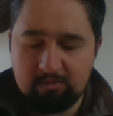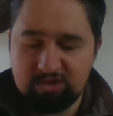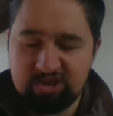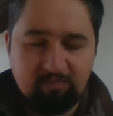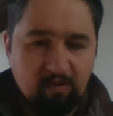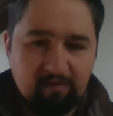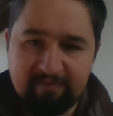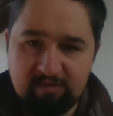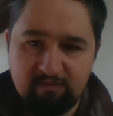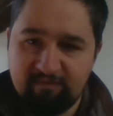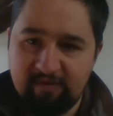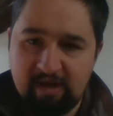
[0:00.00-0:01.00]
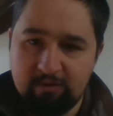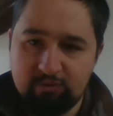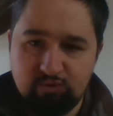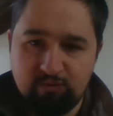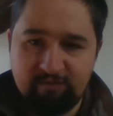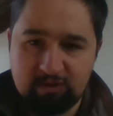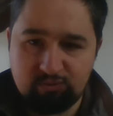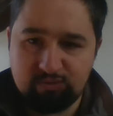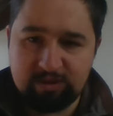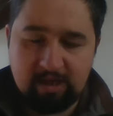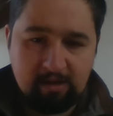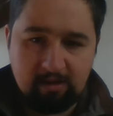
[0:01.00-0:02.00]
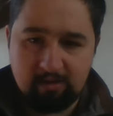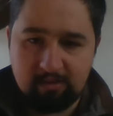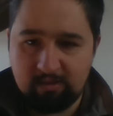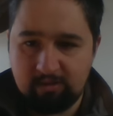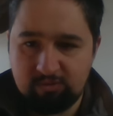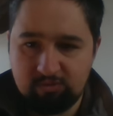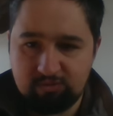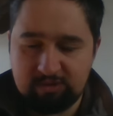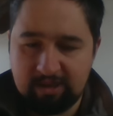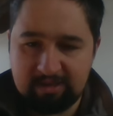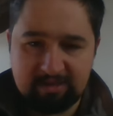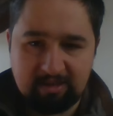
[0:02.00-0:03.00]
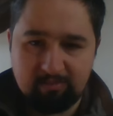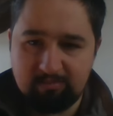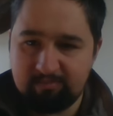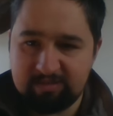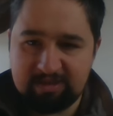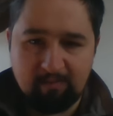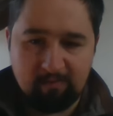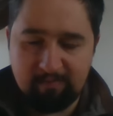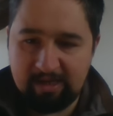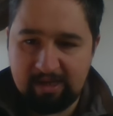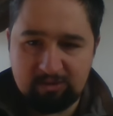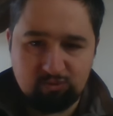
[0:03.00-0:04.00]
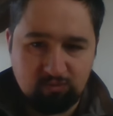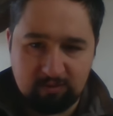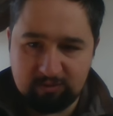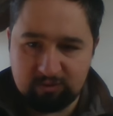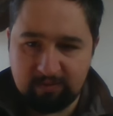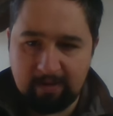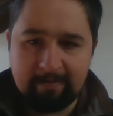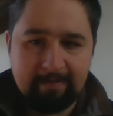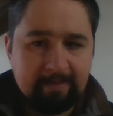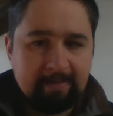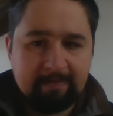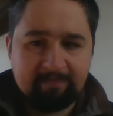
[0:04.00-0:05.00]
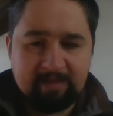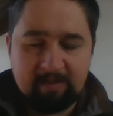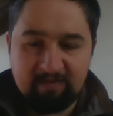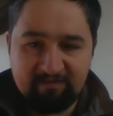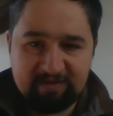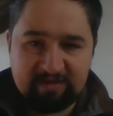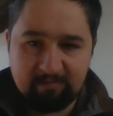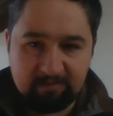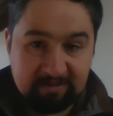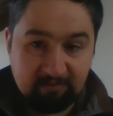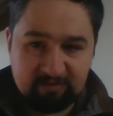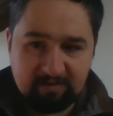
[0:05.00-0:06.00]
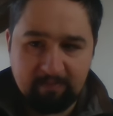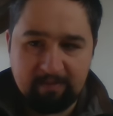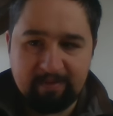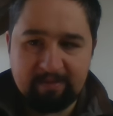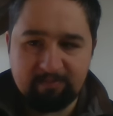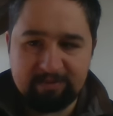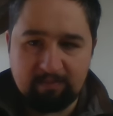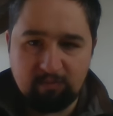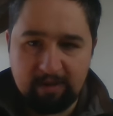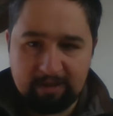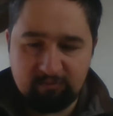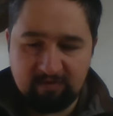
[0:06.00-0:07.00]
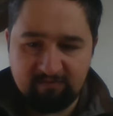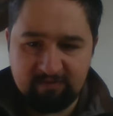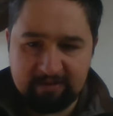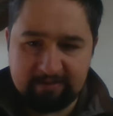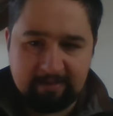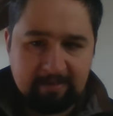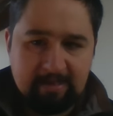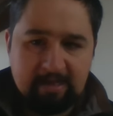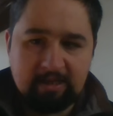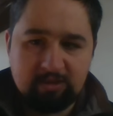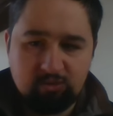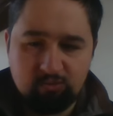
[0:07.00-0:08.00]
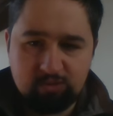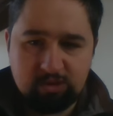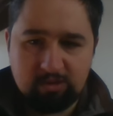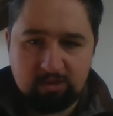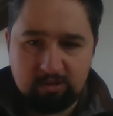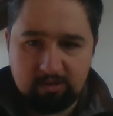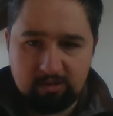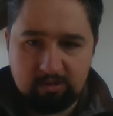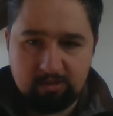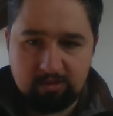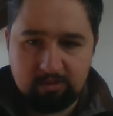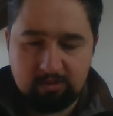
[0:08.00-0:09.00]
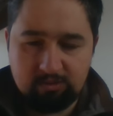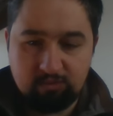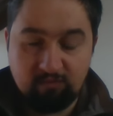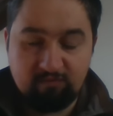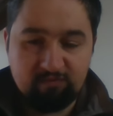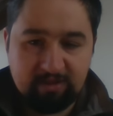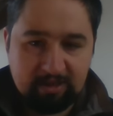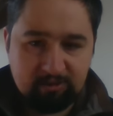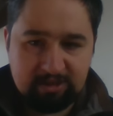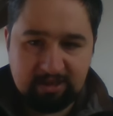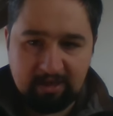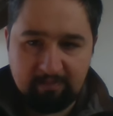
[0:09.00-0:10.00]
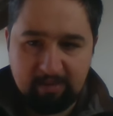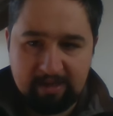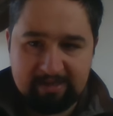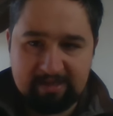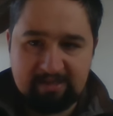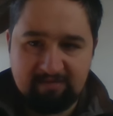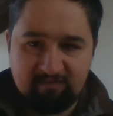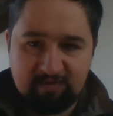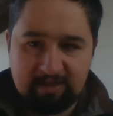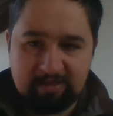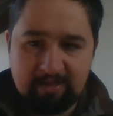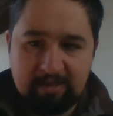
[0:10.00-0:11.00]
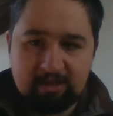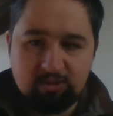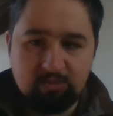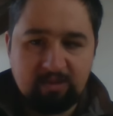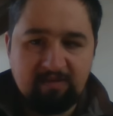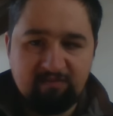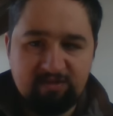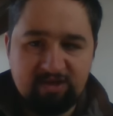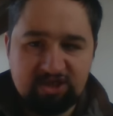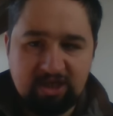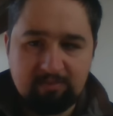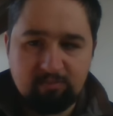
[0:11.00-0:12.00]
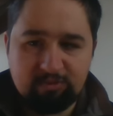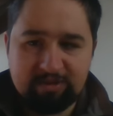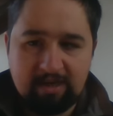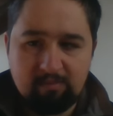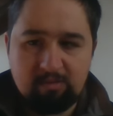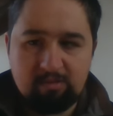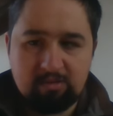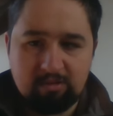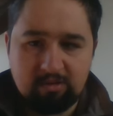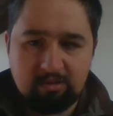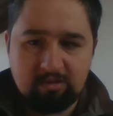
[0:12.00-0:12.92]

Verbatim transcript: j'ai pas envie de faire de faire tout ça, de ça, ça, m'embête ou quoi que ce soit. Et eh ben effectivement, c'est que vous n'êtes pas prêt mentalement à réduire vos dettes. Donc, donc vous ne réussirez pas à liquider vos dettes. Donc il faut déjà être mentalement